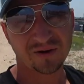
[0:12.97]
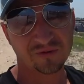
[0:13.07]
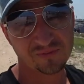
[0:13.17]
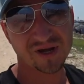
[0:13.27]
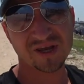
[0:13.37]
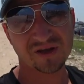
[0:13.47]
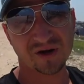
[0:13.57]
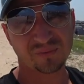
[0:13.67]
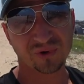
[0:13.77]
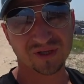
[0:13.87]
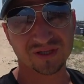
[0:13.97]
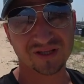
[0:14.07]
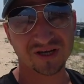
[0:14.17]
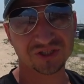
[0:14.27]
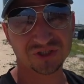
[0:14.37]
в моей работе.
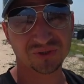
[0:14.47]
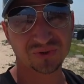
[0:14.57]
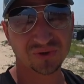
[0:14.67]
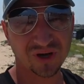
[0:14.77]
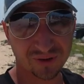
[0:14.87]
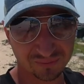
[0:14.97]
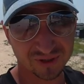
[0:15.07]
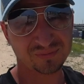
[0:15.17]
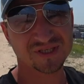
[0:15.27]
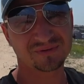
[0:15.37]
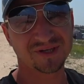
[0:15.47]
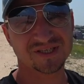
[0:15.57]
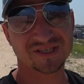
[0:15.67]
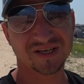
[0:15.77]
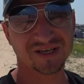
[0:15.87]
Так что
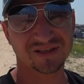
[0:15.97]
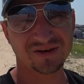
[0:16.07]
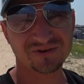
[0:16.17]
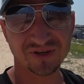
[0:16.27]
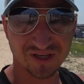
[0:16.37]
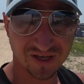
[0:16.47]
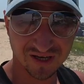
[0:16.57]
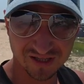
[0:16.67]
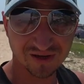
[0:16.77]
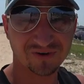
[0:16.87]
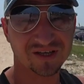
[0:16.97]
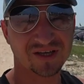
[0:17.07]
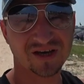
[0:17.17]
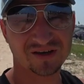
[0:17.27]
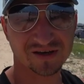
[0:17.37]
подписывайтесь на канал и
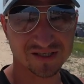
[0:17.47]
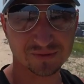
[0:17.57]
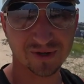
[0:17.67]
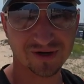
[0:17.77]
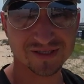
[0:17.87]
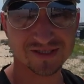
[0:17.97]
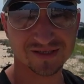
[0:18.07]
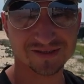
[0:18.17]
давайте разбираться.